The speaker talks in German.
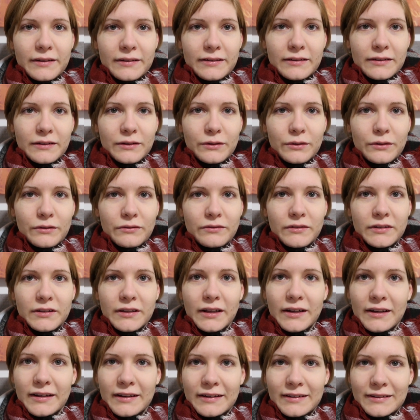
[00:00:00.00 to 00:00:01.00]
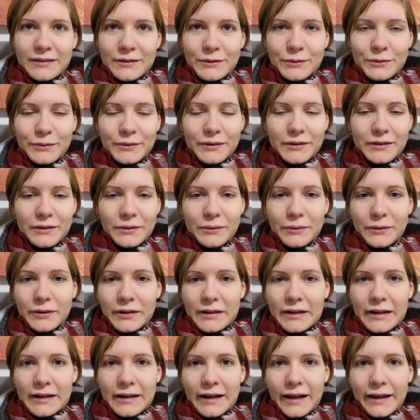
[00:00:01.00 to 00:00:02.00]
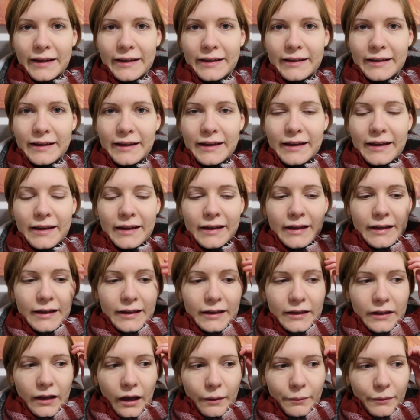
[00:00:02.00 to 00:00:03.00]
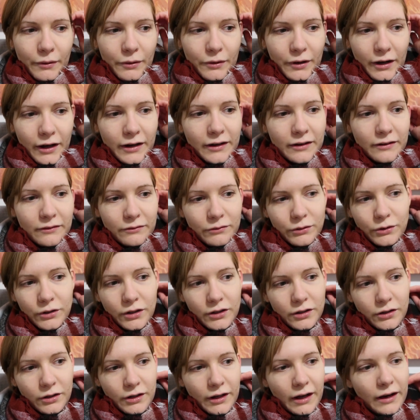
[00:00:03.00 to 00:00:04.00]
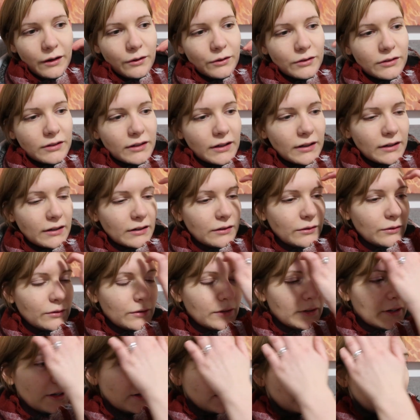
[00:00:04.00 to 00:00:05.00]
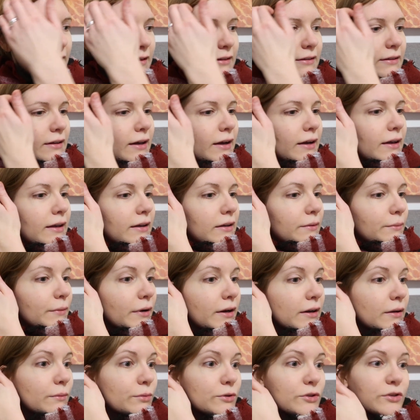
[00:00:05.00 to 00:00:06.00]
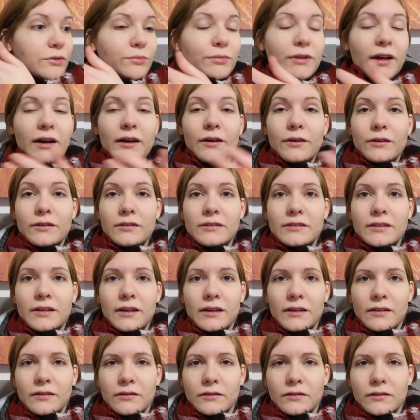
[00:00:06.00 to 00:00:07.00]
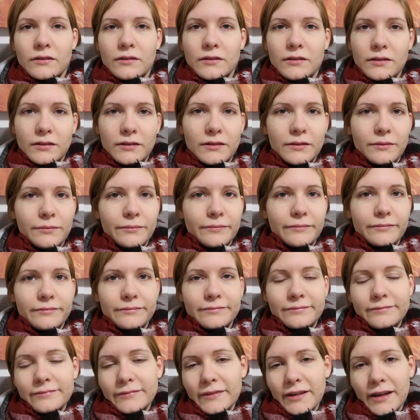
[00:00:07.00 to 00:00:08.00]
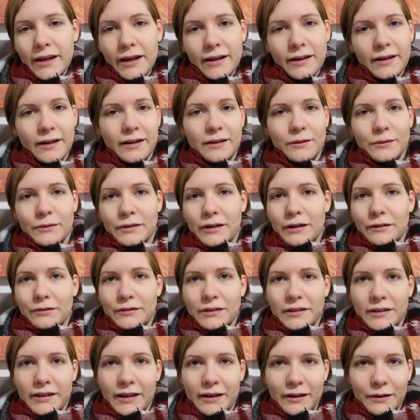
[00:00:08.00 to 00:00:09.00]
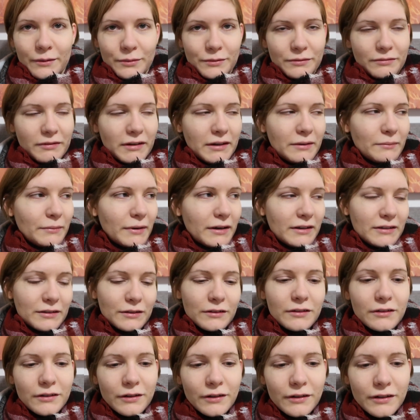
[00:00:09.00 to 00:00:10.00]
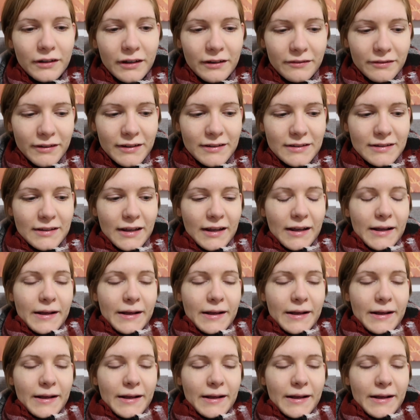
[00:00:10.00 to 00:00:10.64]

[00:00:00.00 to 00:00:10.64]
dass ich irgendwas anderes tue oder dergleichen. Ich habe auch keine wundertolle Ausrede und sage, ich mache eine bestimmte Auszeit und ähm, keine Ahnung, laufe den Jakobsweg, mache sonst irgendetwas.